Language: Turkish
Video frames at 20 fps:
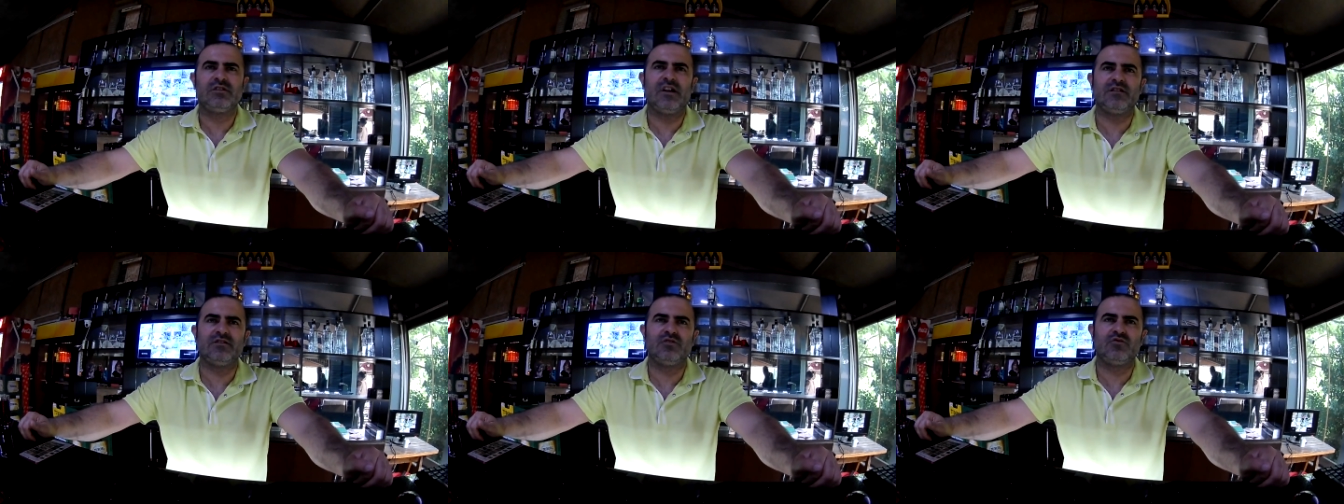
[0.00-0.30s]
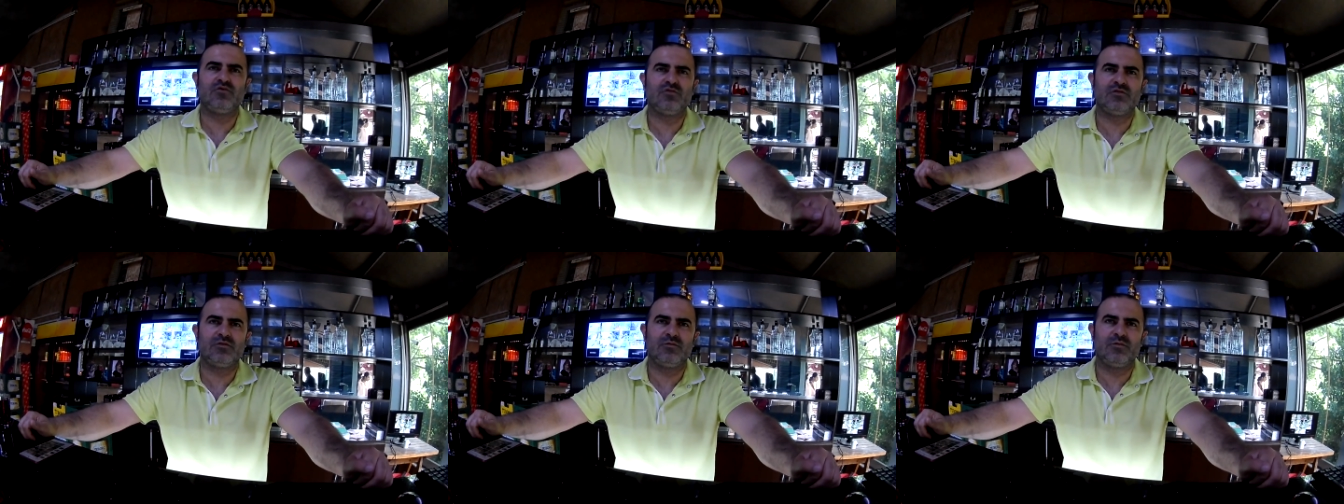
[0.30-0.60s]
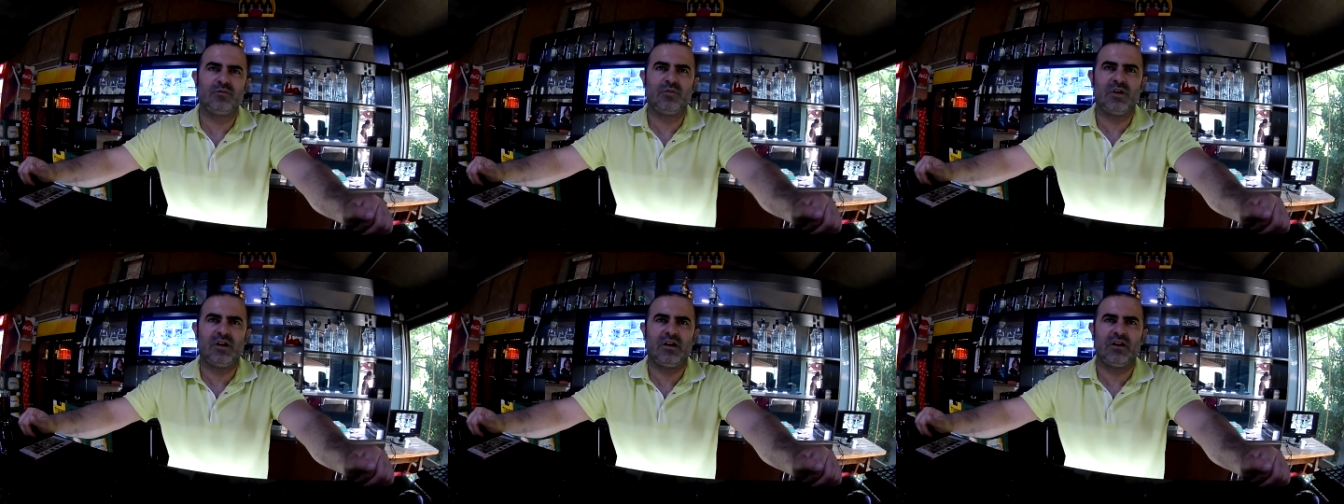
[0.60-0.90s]
Sadece cüzü
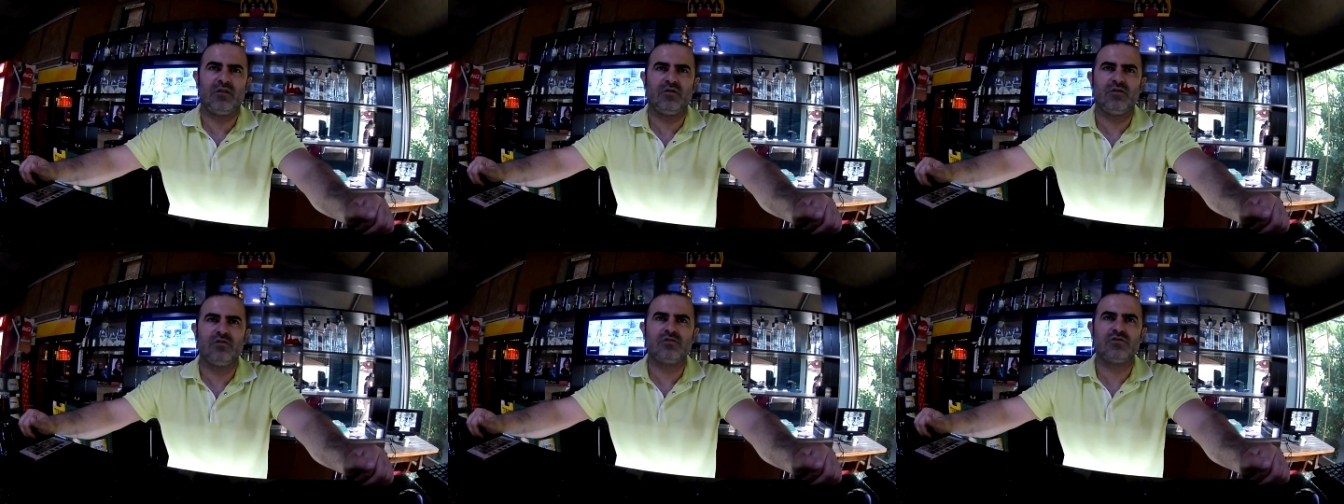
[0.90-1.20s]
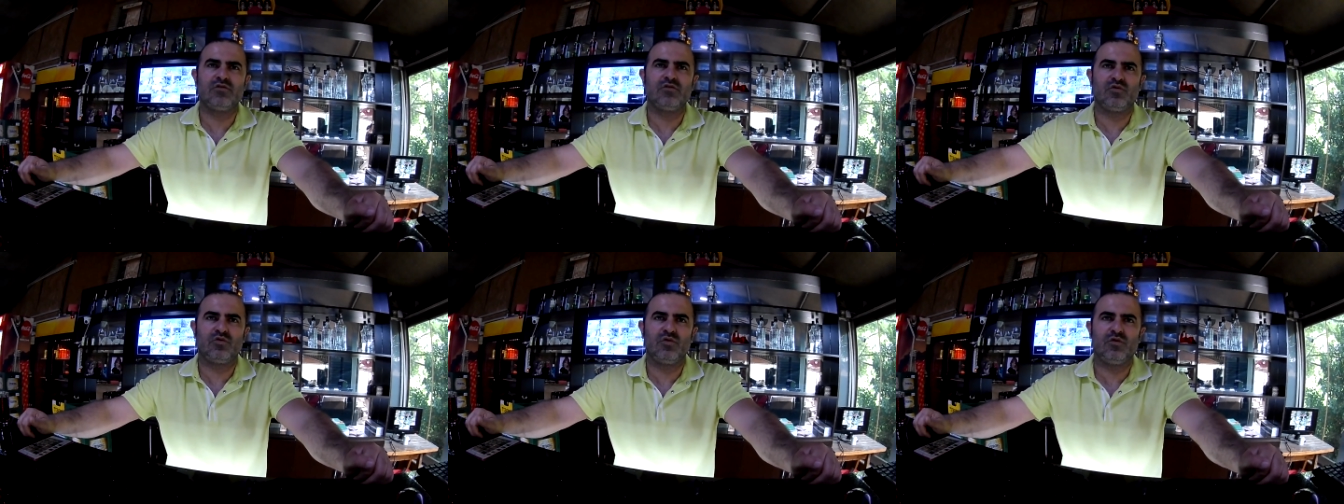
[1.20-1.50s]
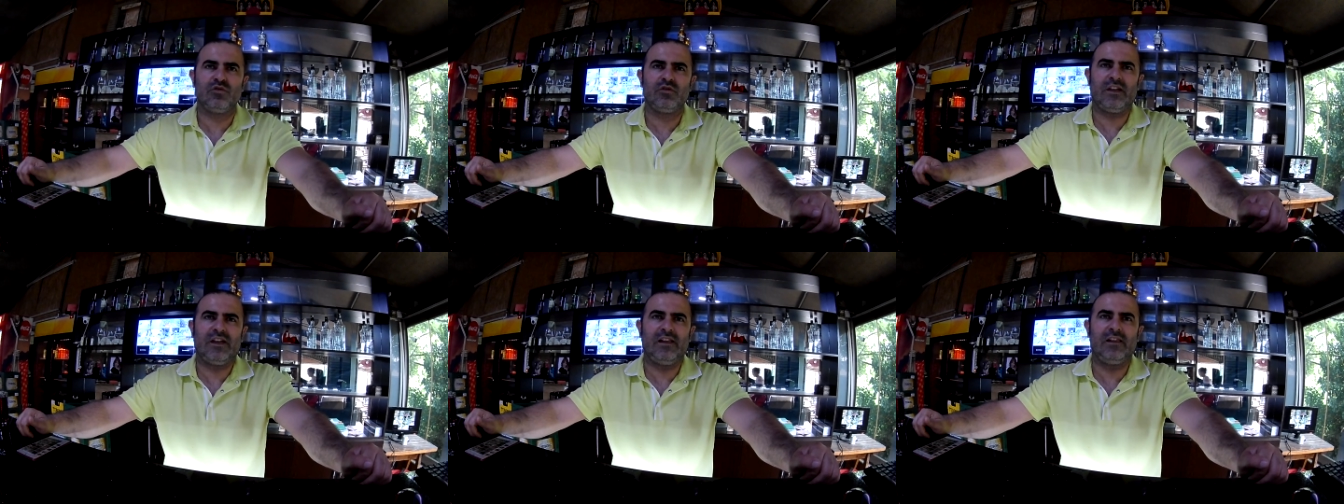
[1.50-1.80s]
bir para alıyoruz.
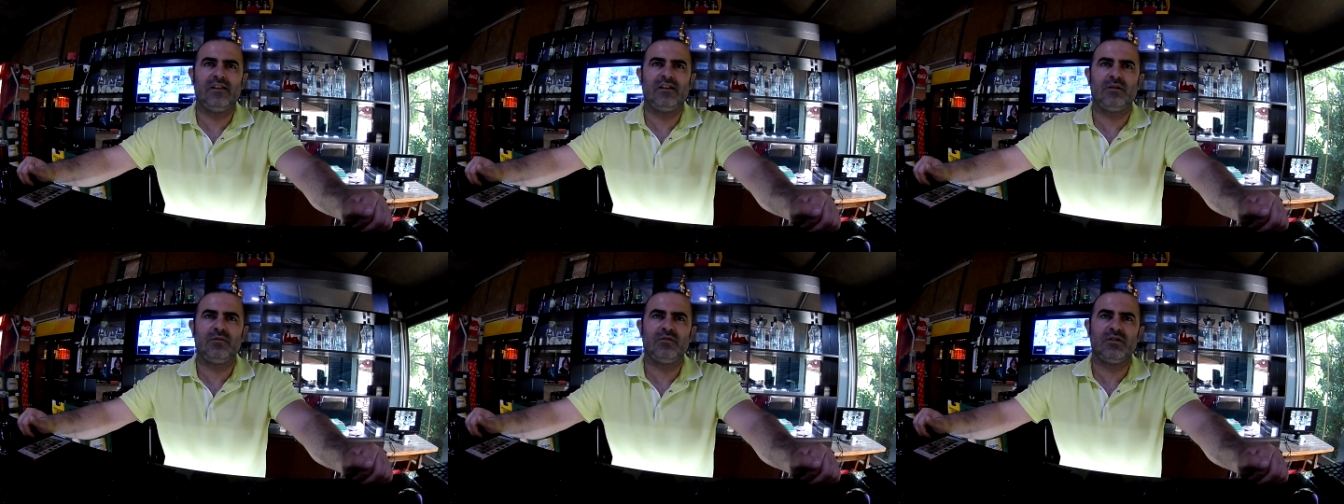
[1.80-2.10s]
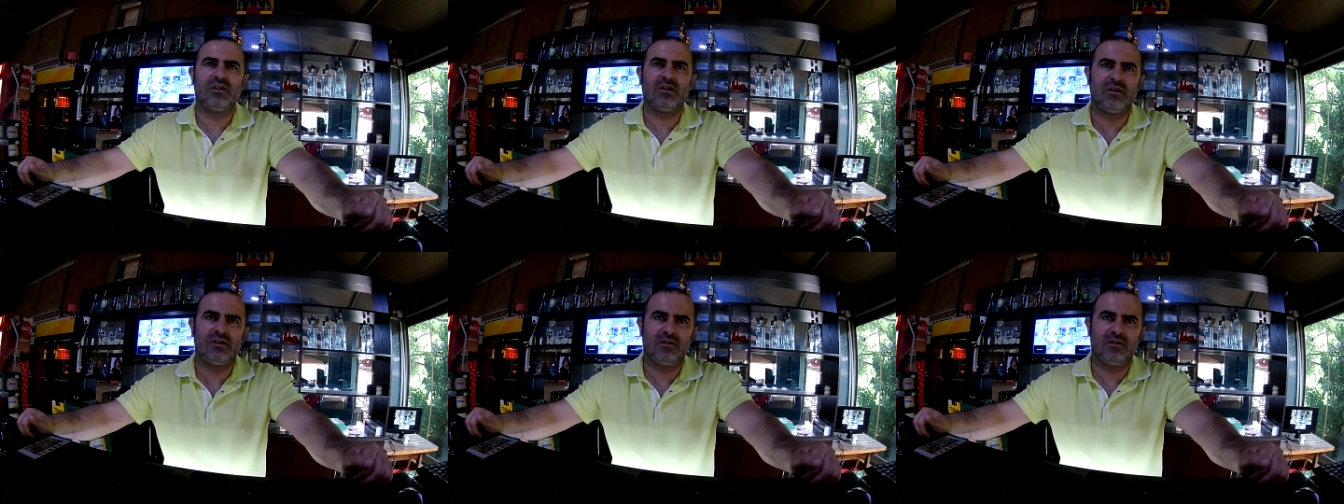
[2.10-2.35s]
Günlük 50 lira bir e,